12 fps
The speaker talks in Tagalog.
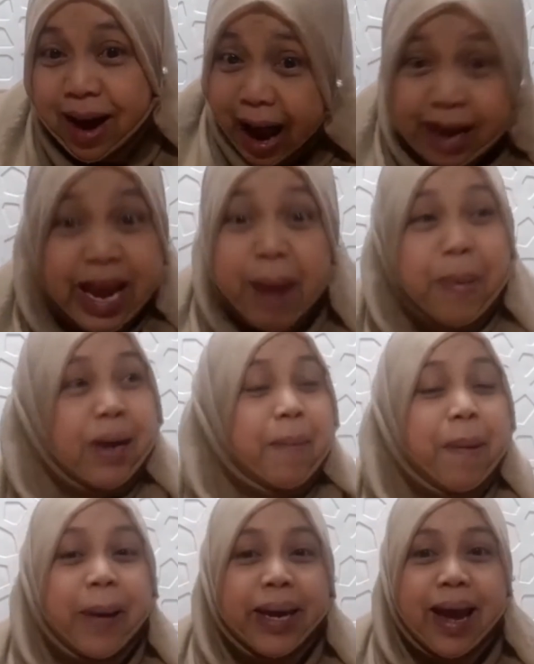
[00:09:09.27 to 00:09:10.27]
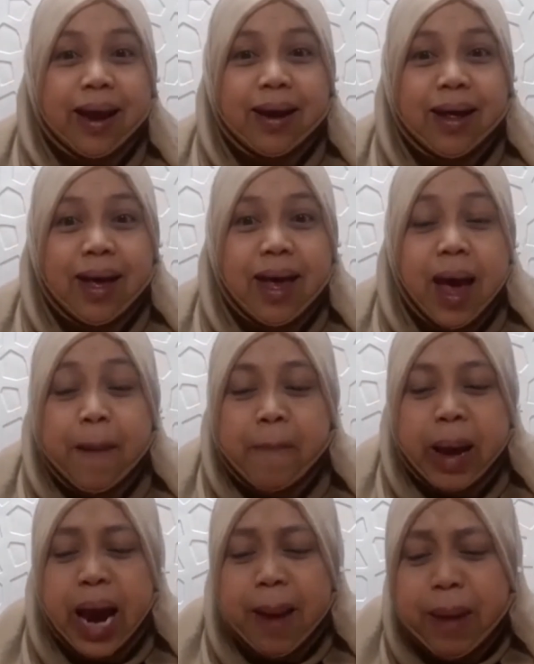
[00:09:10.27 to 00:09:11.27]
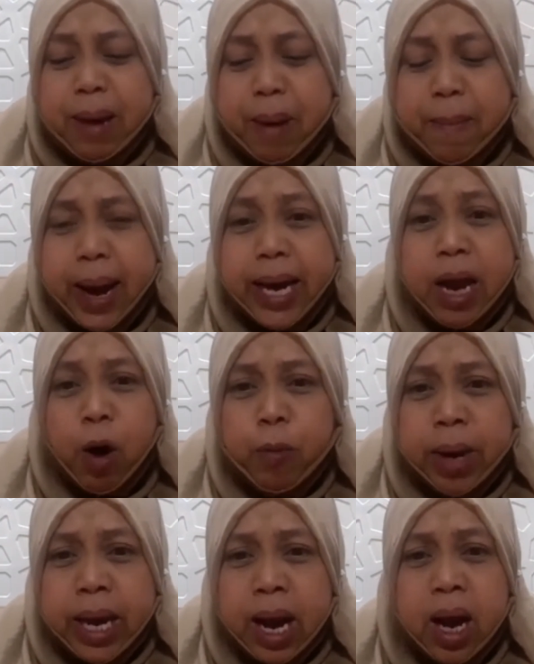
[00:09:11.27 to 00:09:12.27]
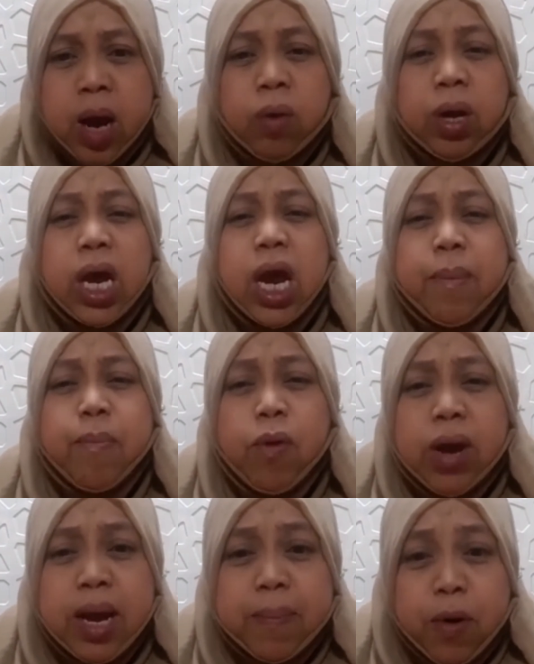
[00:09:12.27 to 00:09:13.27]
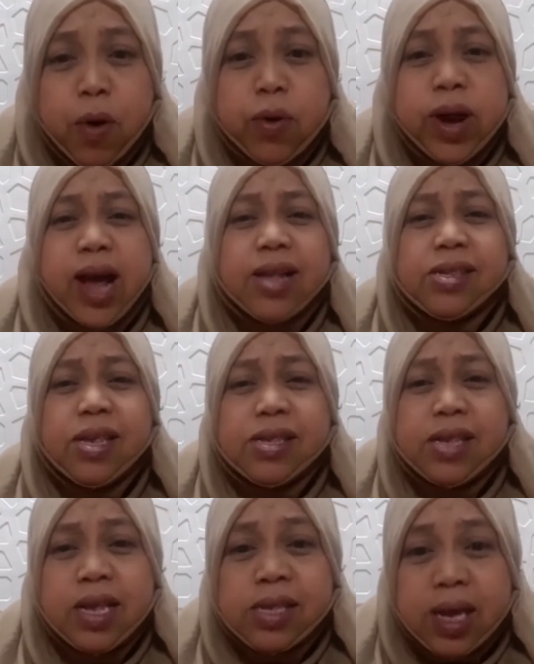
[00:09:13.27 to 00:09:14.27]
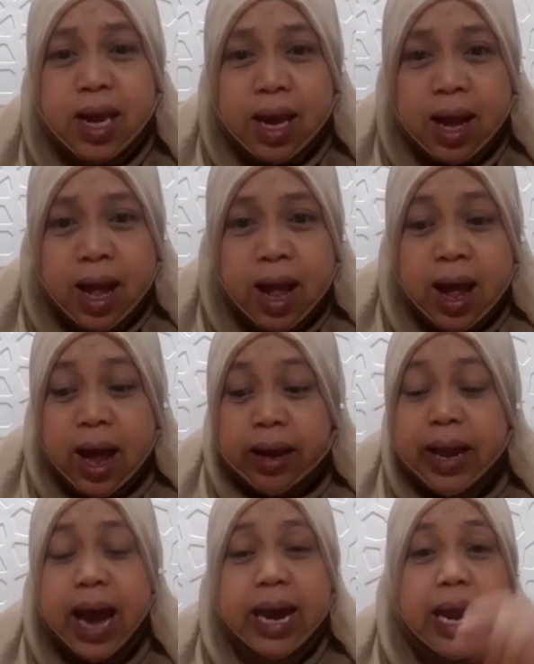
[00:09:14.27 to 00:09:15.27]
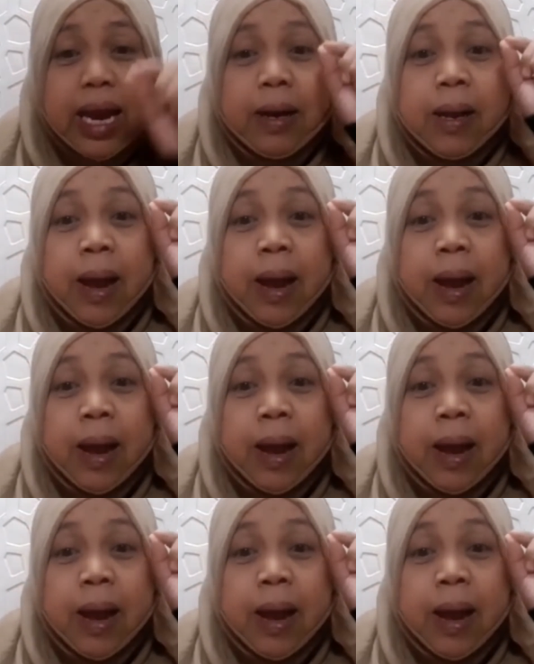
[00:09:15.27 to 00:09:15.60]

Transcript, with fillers: Ang daming kababaihan. Maraming babae na umiiyak kayo, libo-libo, nagsisisi. Dahil